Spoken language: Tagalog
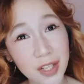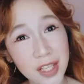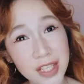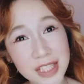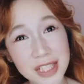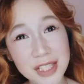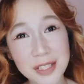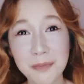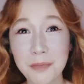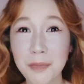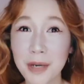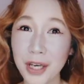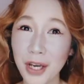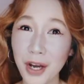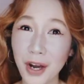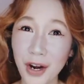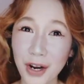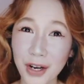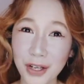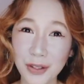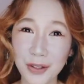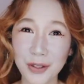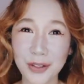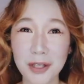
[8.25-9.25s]
Yes, my
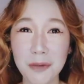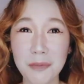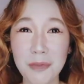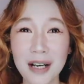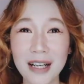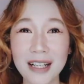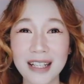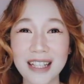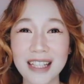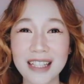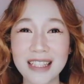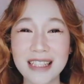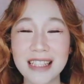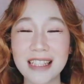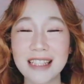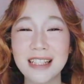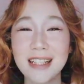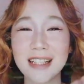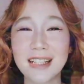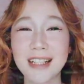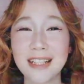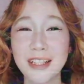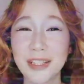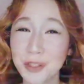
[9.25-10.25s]
heart, o ba diba, ang landi ng